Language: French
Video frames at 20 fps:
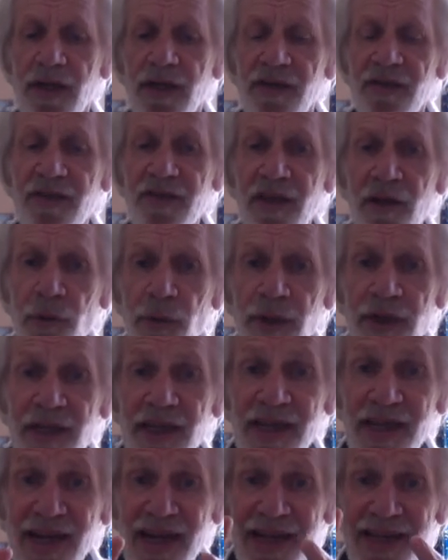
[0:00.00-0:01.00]
C'est lui qui
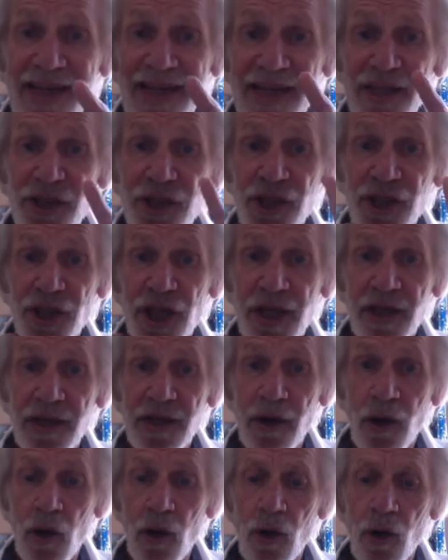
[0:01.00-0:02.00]
crée la
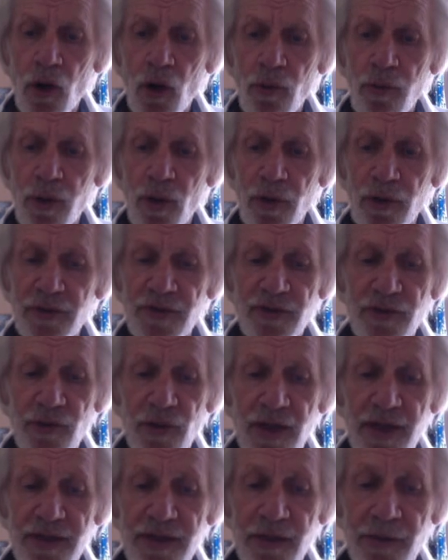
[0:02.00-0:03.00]
chair enrobant le
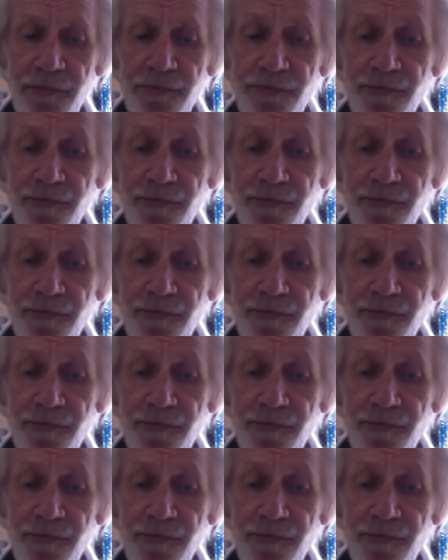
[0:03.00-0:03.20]
squelette.